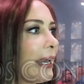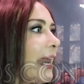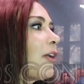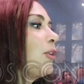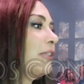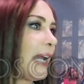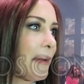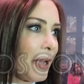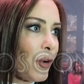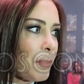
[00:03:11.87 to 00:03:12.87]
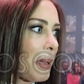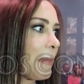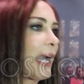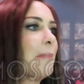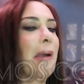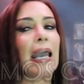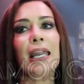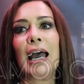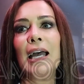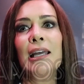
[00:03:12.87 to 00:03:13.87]
de reencontrarme con mi amiga
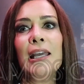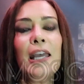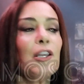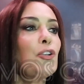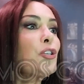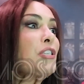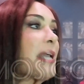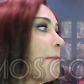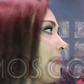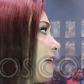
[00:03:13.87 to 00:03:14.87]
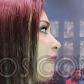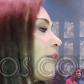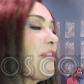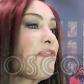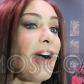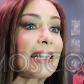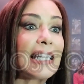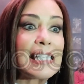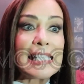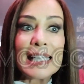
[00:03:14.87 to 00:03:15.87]
Mayra. Yo siempre fui fan
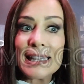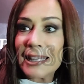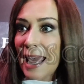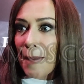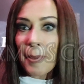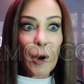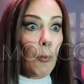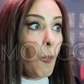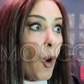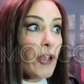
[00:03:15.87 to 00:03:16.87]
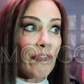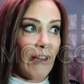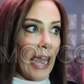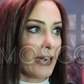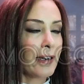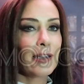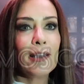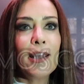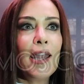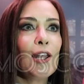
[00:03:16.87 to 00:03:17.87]
de Cintia, pero muy fan.
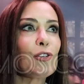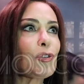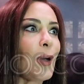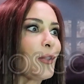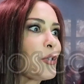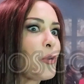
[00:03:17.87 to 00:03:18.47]
Entonces cuando